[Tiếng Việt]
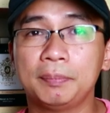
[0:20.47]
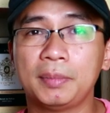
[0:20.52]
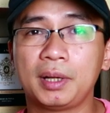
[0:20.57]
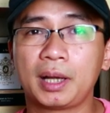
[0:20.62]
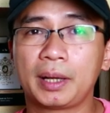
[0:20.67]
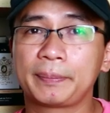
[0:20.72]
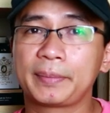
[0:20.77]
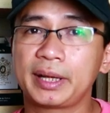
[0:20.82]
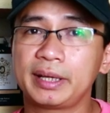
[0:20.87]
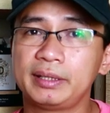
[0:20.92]

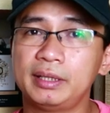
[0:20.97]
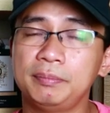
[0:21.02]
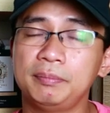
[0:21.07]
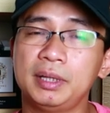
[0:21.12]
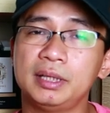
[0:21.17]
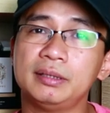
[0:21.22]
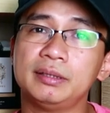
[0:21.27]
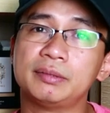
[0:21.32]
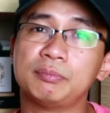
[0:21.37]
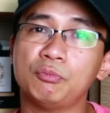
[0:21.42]
Mà ngày hôm nay thì
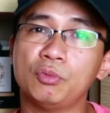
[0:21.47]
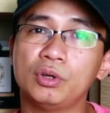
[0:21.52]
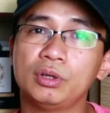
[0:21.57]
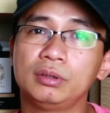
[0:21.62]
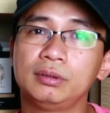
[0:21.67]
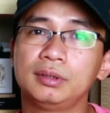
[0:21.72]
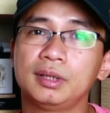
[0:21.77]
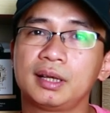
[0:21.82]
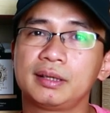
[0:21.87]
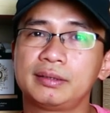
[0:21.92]
mình
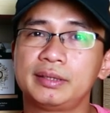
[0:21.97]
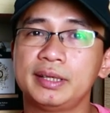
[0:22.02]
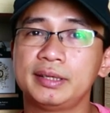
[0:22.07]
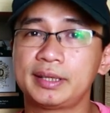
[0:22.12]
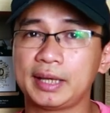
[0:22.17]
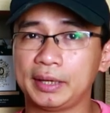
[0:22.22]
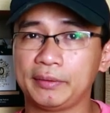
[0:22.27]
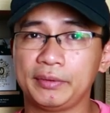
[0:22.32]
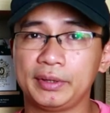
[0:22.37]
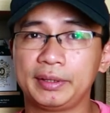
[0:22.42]
muốn
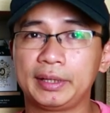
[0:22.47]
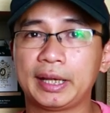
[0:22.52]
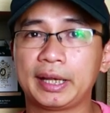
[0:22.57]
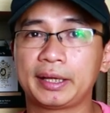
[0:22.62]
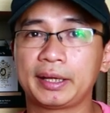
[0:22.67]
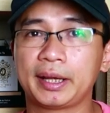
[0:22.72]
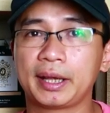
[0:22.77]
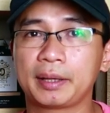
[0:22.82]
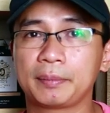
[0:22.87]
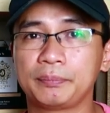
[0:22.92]
chia sẻ với các
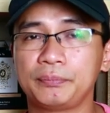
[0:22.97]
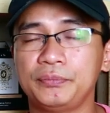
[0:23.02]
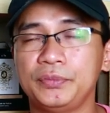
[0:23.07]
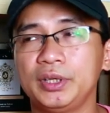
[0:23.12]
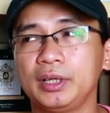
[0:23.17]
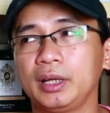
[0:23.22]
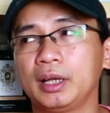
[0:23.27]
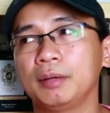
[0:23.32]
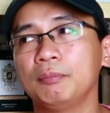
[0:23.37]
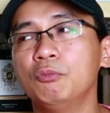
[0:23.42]
anh
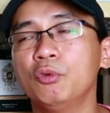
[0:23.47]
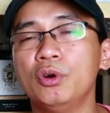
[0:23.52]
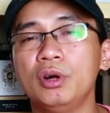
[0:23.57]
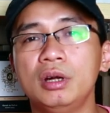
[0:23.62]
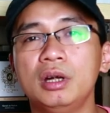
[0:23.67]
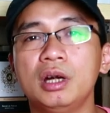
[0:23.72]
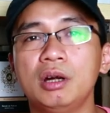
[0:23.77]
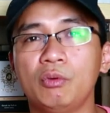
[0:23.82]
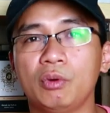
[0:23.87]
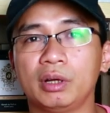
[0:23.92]
em những cái
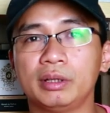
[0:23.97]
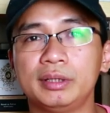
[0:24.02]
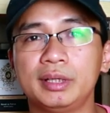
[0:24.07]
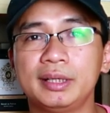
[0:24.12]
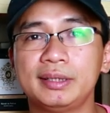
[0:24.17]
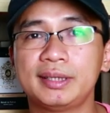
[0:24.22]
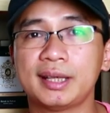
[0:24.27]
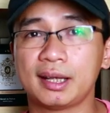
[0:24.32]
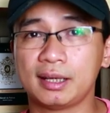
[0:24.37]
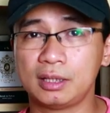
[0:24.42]
mùi hương hoặc
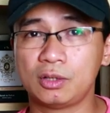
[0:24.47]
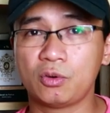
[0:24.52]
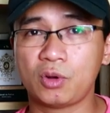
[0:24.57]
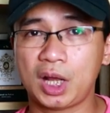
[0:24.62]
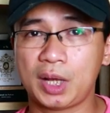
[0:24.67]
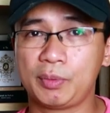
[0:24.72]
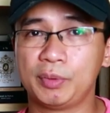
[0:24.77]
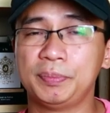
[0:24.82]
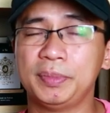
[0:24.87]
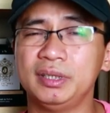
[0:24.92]
những cái nhà nước
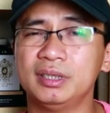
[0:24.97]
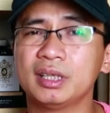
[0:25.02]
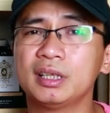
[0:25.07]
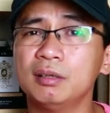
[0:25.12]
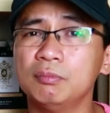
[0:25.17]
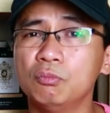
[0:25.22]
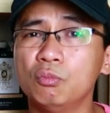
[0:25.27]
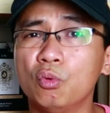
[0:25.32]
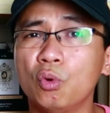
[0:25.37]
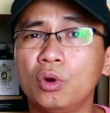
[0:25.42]
hoa mà mình
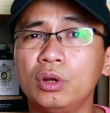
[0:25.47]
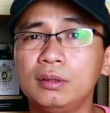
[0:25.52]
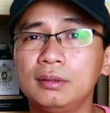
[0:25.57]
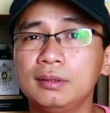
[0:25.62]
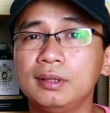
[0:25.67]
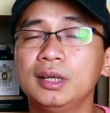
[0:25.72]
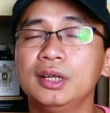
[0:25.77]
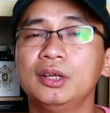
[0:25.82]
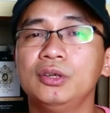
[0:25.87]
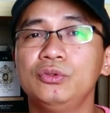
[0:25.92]
rất là
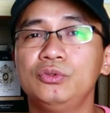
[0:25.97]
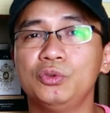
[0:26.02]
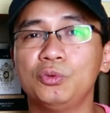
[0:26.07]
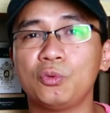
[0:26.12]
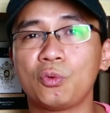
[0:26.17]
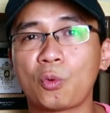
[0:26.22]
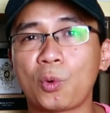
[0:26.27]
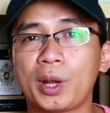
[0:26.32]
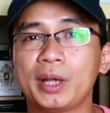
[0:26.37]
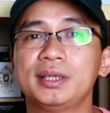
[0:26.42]
muốn
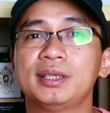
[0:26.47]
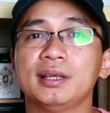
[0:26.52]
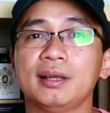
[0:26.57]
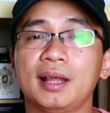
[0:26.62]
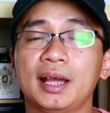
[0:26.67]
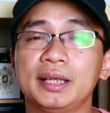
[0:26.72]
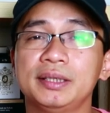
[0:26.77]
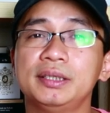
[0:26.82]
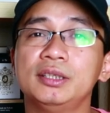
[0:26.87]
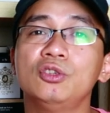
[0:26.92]
chúng quay trở
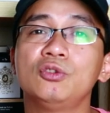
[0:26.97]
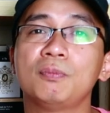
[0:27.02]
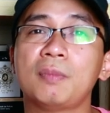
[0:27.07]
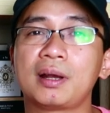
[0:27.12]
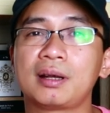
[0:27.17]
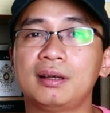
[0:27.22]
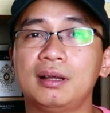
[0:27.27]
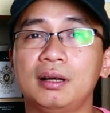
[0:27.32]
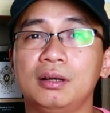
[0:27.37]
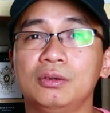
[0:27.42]
lại như lúc
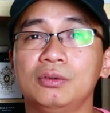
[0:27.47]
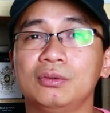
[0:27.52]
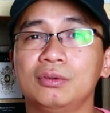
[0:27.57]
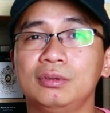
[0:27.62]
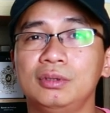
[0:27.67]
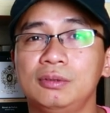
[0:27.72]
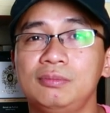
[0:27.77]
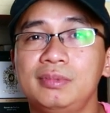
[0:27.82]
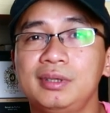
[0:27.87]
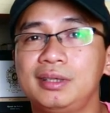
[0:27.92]
ban đầu,
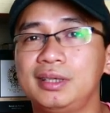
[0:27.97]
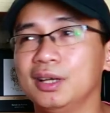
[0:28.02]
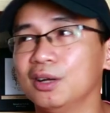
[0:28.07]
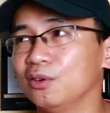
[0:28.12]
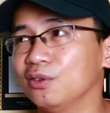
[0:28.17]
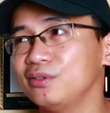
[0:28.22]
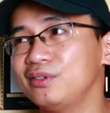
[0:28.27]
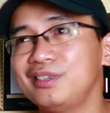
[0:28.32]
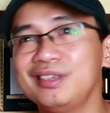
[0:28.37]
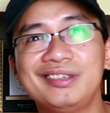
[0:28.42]
giống như
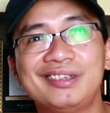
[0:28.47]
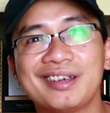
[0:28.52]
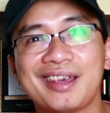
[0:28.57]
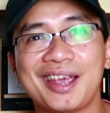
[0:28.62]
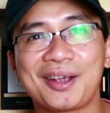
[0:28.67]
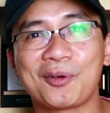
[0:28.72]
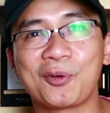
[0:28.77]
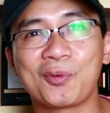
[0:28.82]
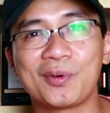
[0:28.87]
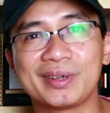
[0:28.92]
kiểu như
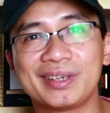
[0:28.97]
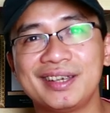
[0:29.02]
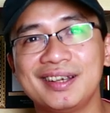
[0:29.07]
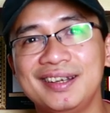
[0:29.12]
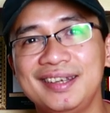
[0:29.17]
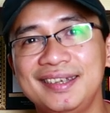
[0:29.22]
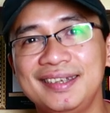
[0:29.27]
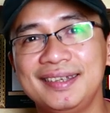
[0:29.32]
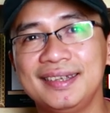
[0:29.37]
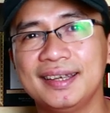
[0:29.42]
chưa hề có cuộc
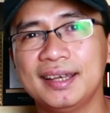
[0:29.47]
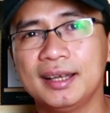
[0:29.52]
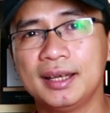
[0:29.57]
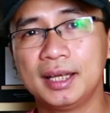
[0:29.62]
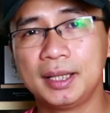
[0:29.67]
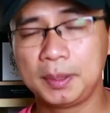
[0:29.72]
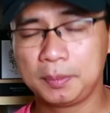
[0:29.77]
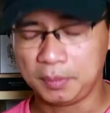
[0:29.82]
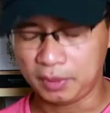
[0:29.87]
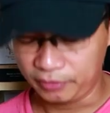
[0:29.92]
chia ly.
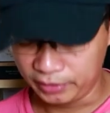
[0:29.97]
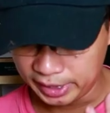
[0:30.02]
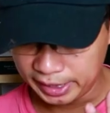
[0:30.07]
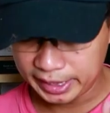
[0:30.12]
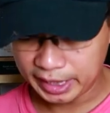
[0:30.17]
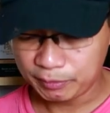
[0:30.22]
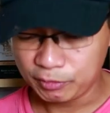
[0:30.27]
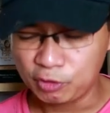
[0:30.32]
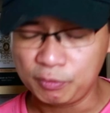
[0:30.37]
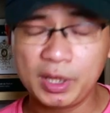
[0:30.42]
Bởi vì
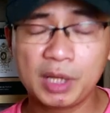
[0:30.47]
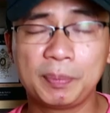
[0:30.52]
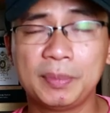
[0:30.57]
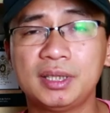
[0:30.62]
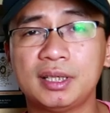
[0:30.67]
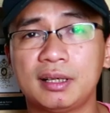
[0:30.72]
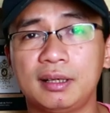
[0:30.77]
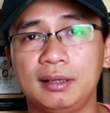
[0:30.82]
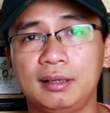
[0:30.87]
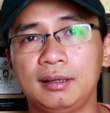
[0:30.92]
các anh em được biết
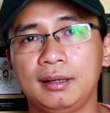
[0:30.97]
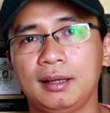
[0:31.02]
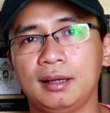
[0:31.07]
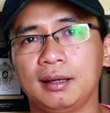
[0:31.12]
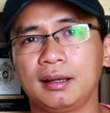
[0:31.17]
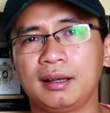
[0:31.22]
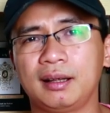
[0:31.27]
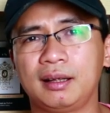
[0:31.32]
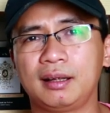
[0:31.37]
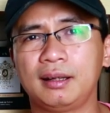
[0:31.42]
bây giờ
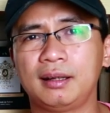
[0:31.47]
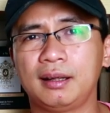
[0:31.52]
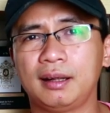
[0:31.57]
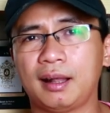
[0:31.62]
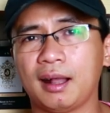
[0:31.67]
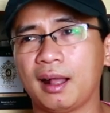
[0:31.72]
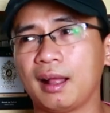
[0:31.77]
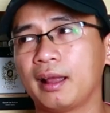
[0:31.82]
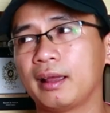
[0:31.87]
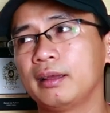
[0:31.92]
là
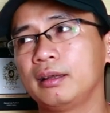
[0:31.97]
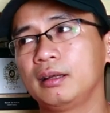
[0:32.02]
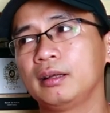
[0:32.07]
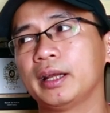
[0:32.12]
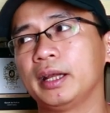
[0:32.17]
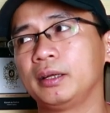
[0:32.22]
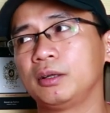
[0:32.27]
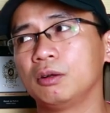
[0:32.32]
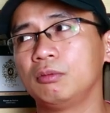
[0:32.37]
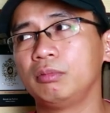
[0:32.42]
cái
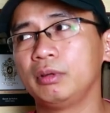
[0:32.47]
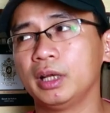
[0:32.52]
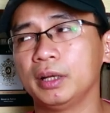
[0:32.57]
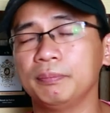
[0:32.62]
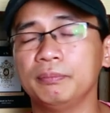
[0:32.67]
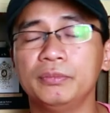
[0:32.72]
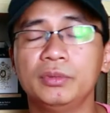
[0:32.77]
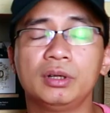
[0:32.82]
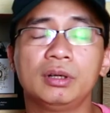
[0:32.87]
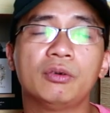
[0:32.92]
ngành công
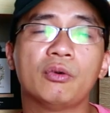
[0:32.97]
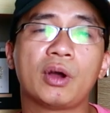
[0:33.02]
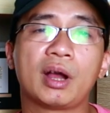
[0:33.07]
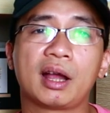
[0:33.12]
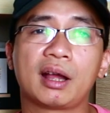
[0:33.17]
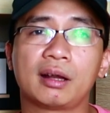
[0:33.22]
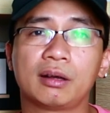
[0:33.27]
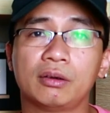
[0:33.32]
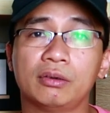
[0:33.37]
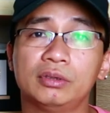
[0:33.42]
nghiệp lượng
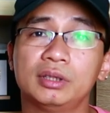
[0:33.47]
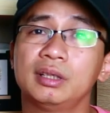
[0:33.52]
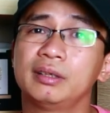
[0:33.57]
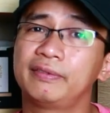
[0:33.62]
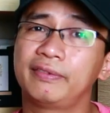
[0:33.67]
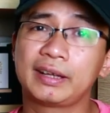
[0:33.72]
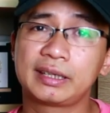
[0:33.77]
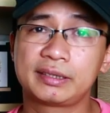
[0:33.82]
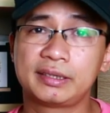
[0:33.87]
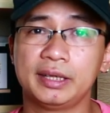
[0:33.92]
hoa nó rất
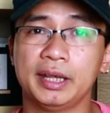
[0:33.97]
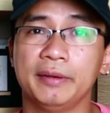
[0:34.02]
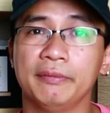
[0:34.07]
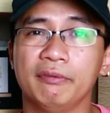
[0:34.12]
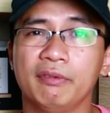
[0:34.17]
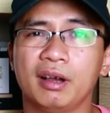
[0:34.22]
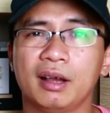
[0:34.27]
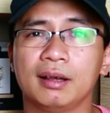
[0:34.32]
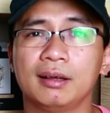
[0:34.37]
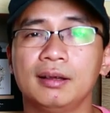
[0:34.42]
là phát
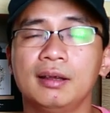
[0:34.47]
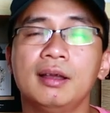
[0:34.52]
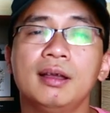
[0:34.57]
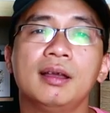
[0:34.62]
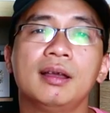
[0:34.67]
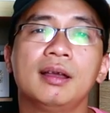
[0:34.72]
triển, và